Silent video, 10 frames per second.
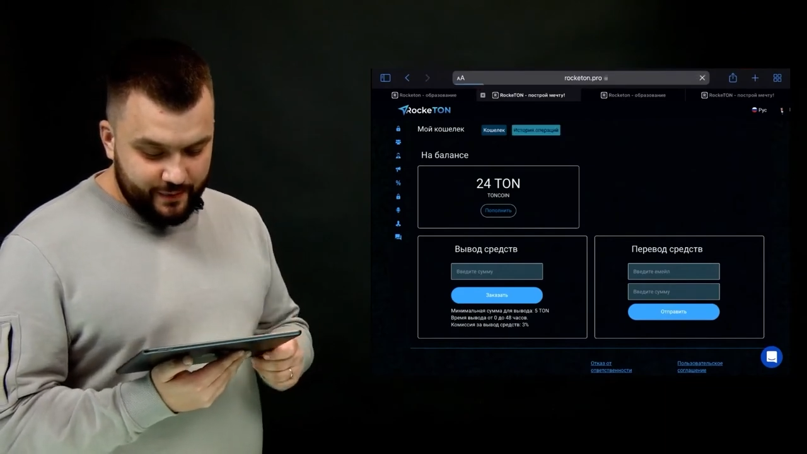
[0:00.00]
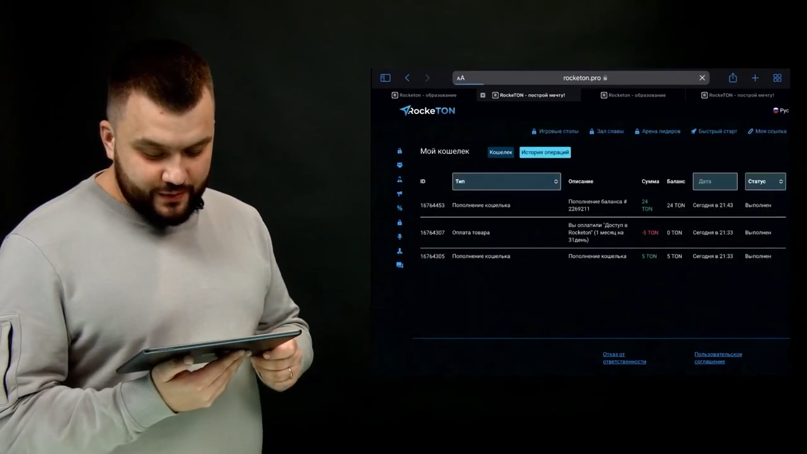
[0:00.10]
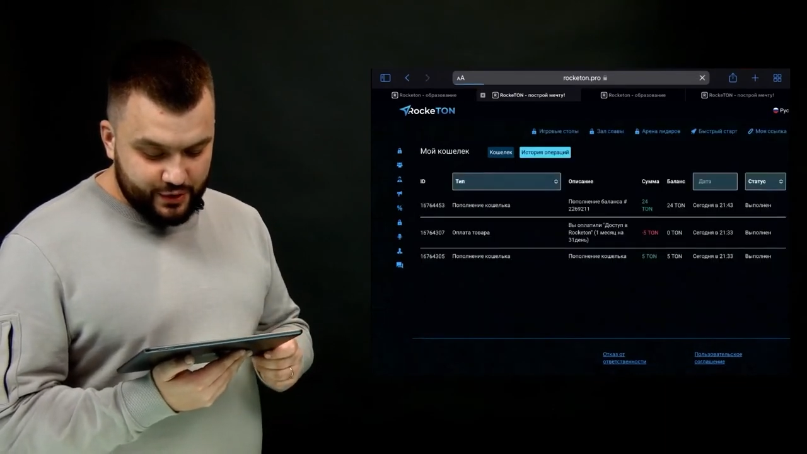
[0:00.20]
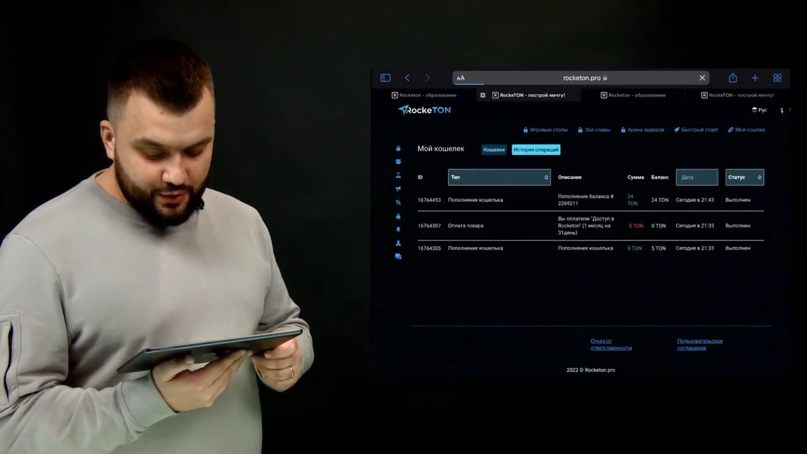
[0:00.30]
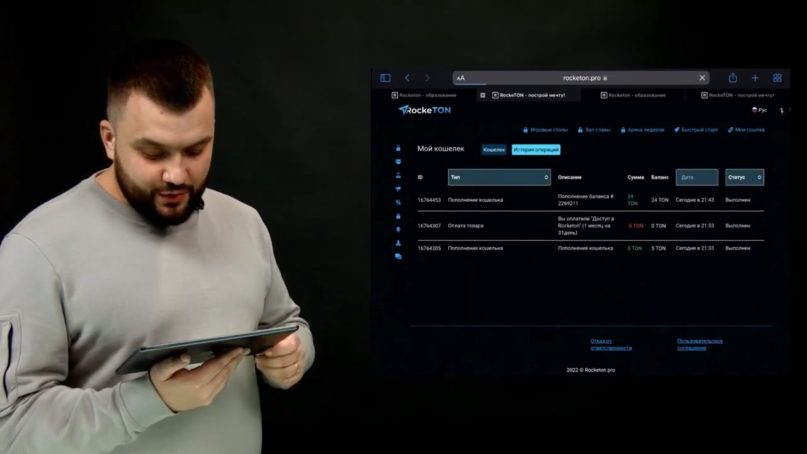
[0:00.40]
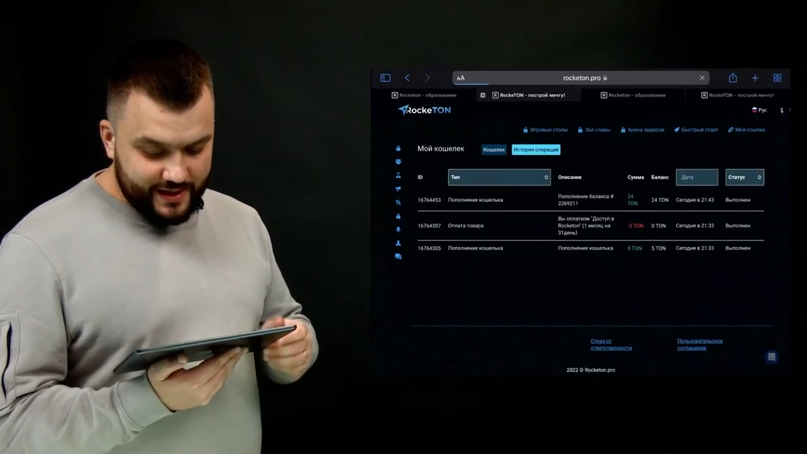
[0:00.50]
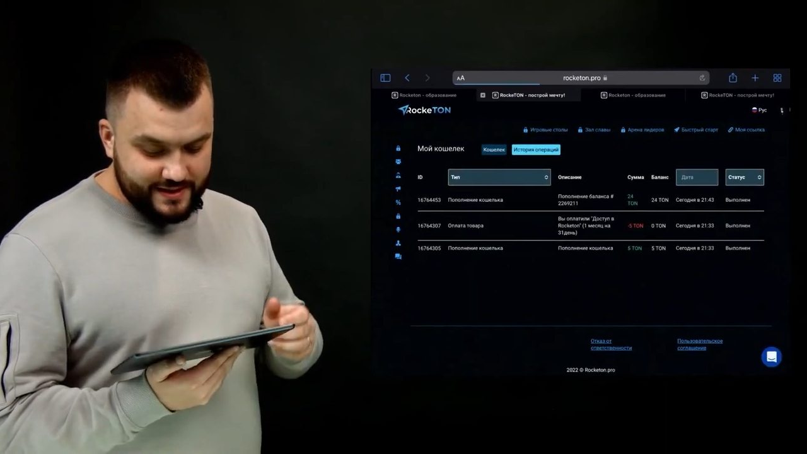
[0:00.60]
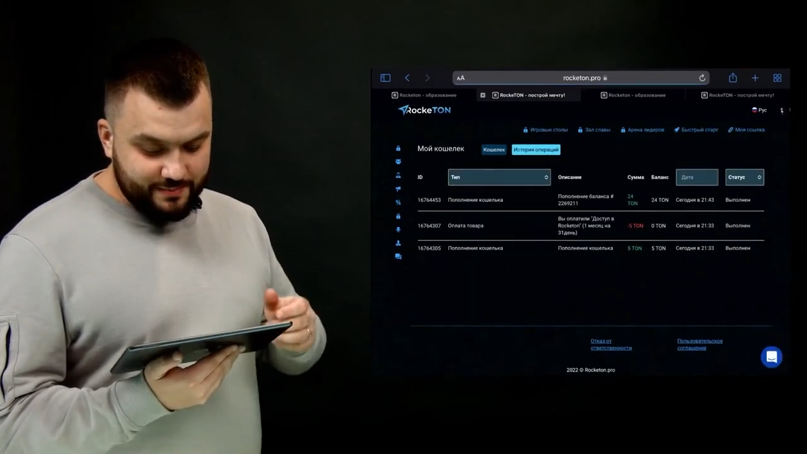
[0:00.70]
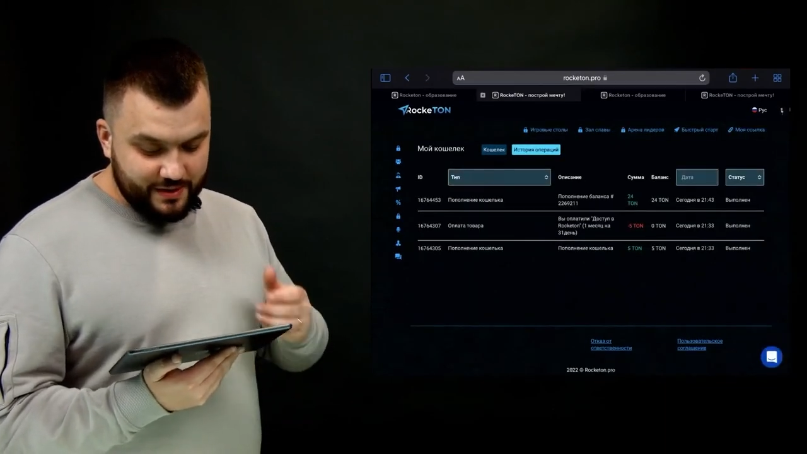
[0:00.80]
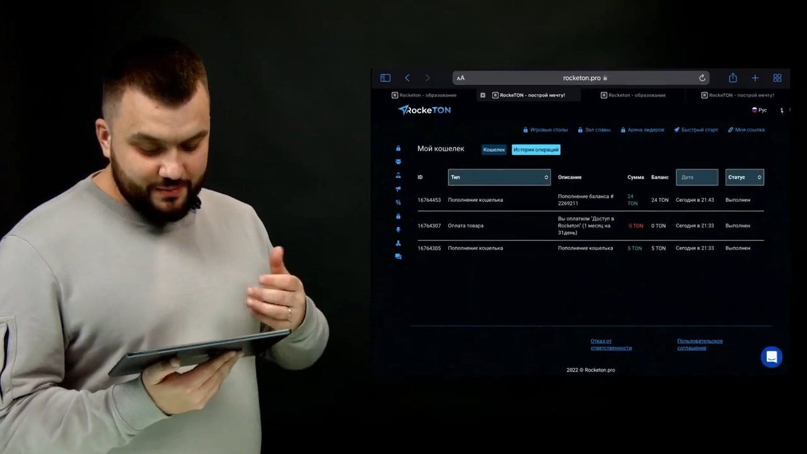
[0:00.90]
что у
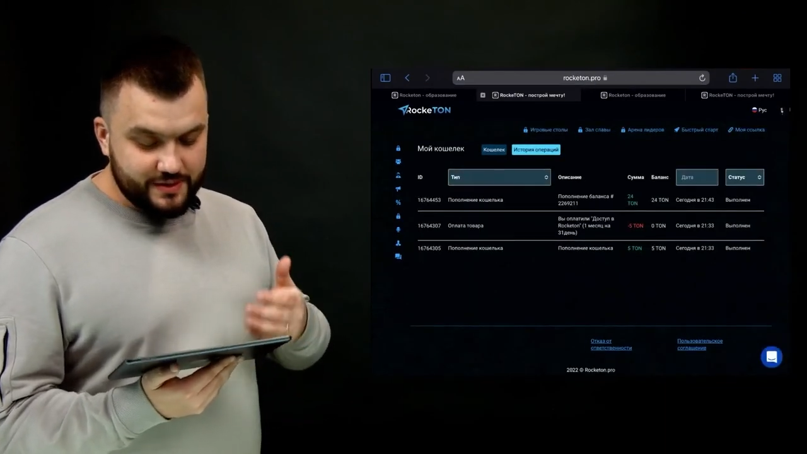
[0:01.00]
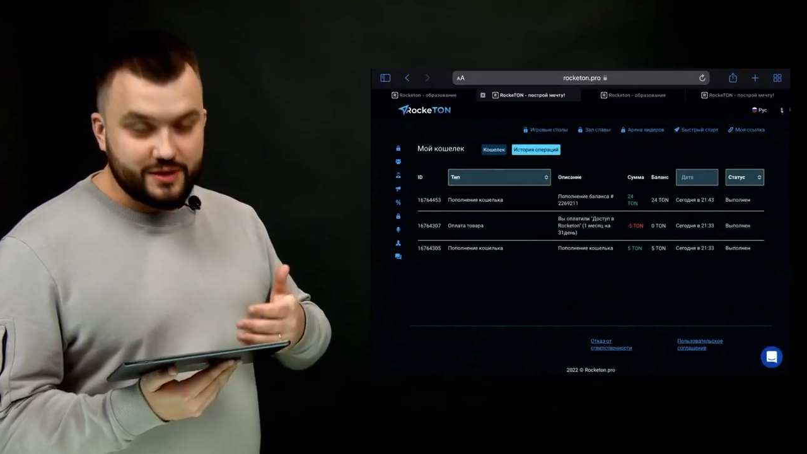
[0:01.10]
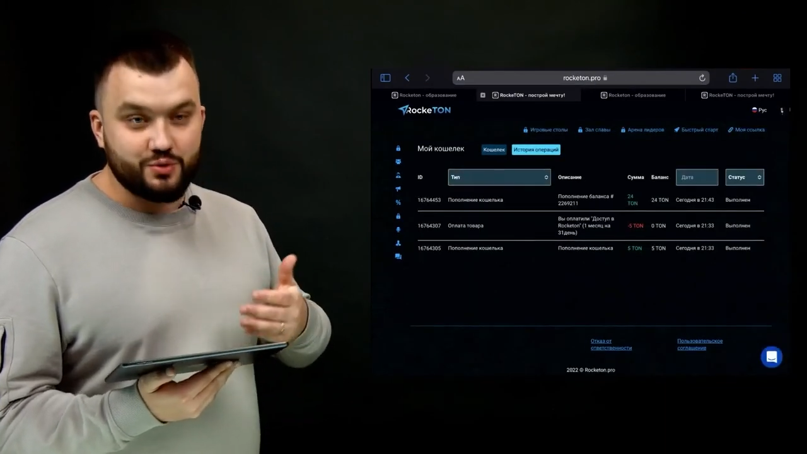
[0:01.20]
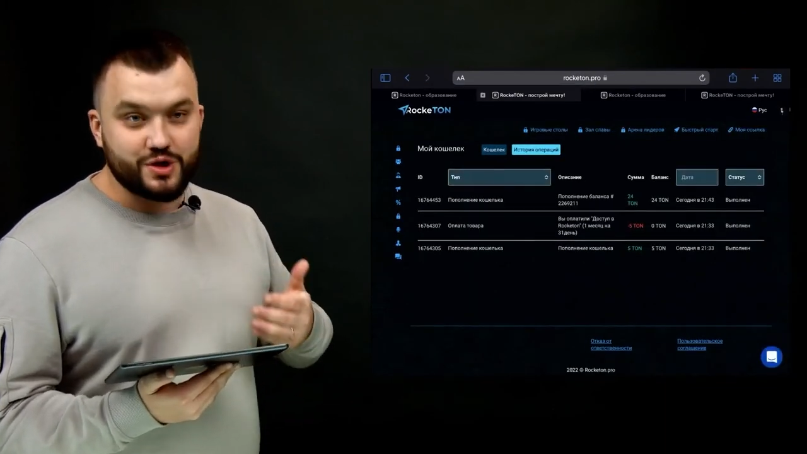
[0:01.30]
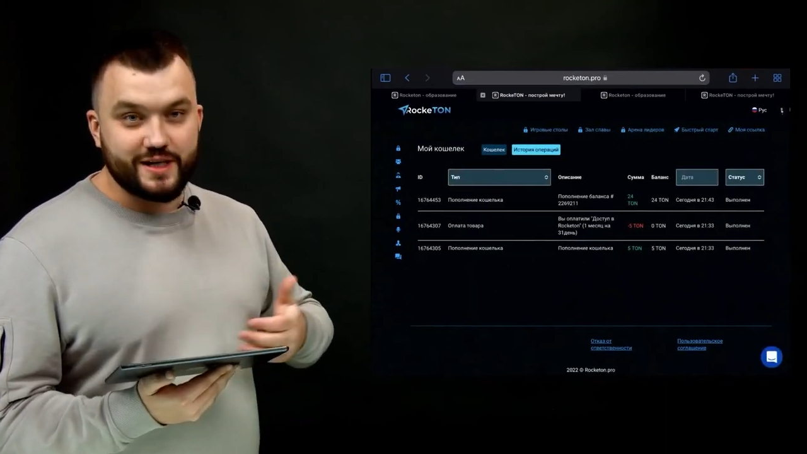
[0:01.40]
нас подписка уже